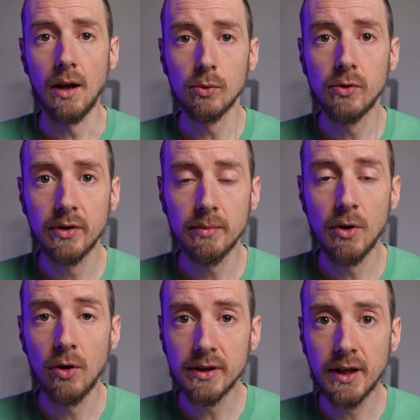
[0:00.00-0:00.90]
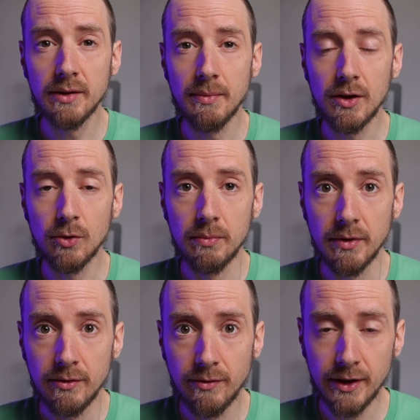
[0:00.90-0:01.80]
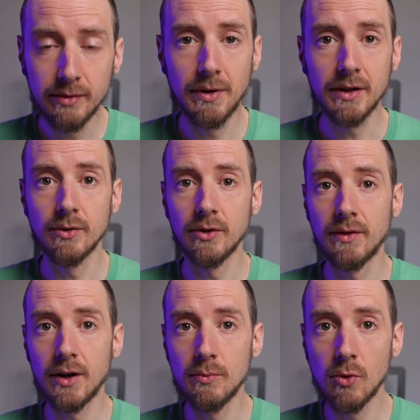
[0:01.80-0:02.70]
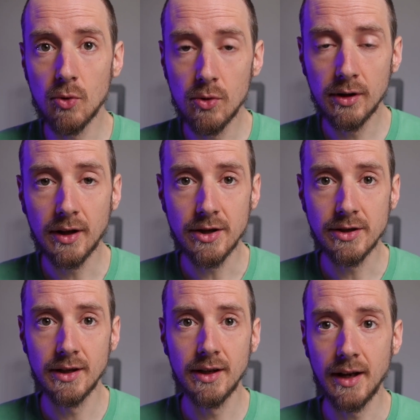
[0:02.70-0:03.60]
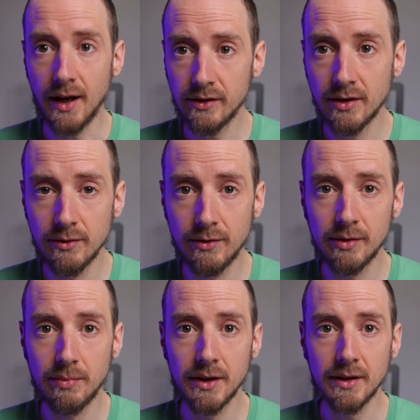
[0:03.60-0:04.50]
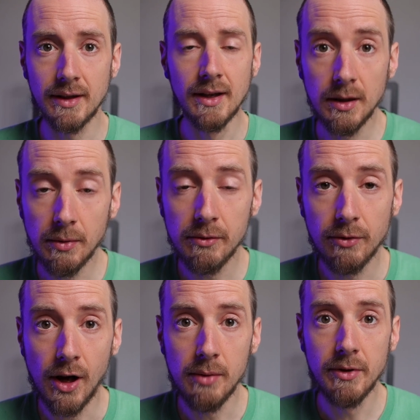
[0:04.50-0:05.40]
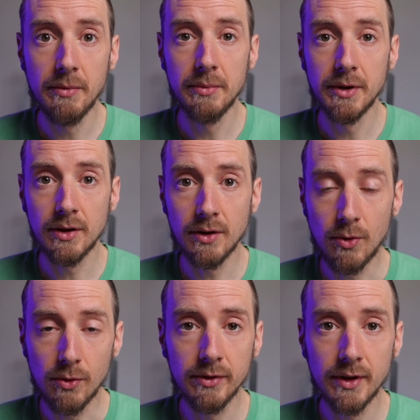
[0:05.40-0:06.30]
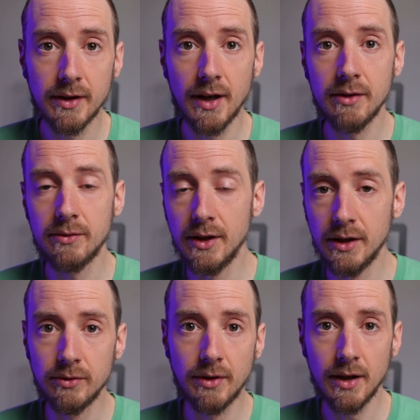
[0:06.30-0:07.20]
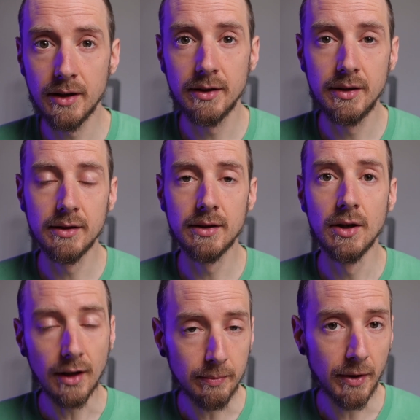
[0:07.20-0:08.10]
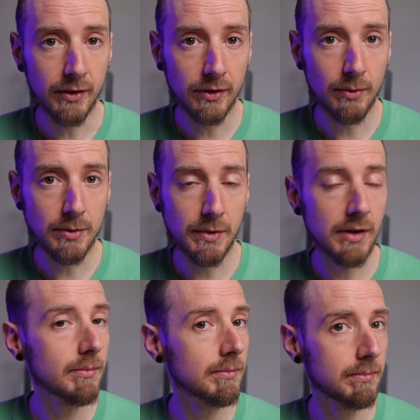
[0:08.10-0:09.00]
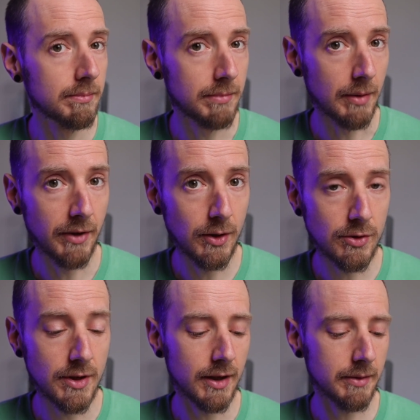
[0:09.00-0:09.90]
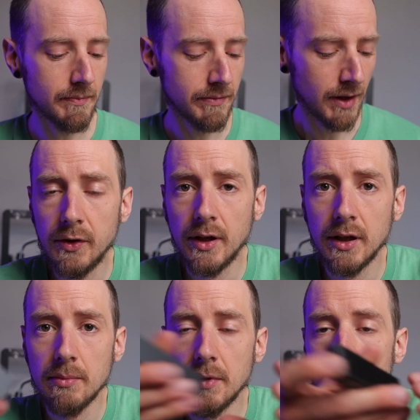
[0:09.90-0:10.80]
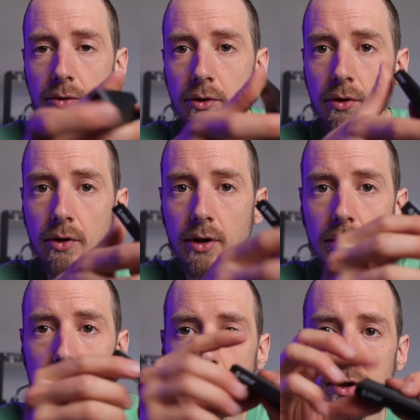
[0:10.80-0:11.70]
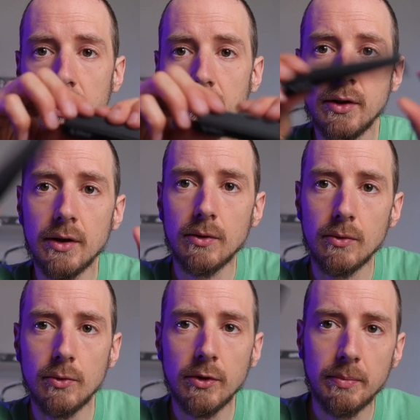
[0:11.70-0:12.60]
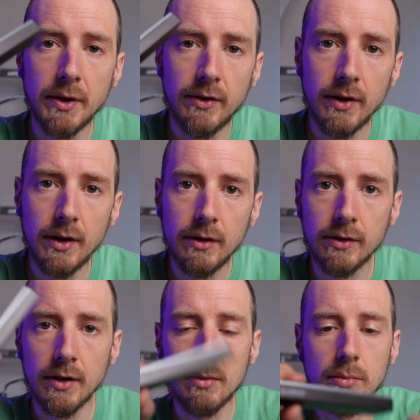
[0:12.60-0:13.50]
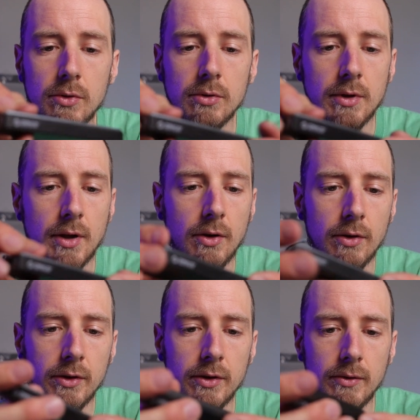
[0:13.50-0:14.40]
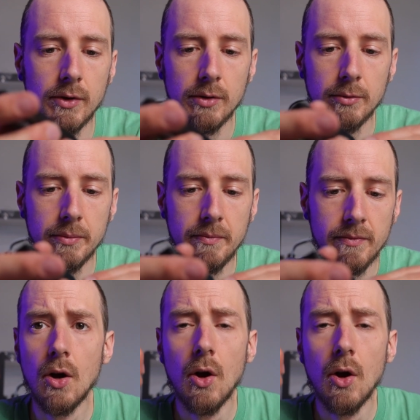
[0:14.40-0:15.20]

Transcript: Hallo zusammen, heute geht es mal um Festplatten und zwar um ultraschnelle externe Festplatten. Die brauchen vor allem, wenn man mit großen Dateien viel hin und her hantiert. Das passiert zum Beispiel beim Videoschneiden. Bisher hatte ich immer von Orico hier diese USB-C, Thunderbolt, Gehäuse, wie auch immer.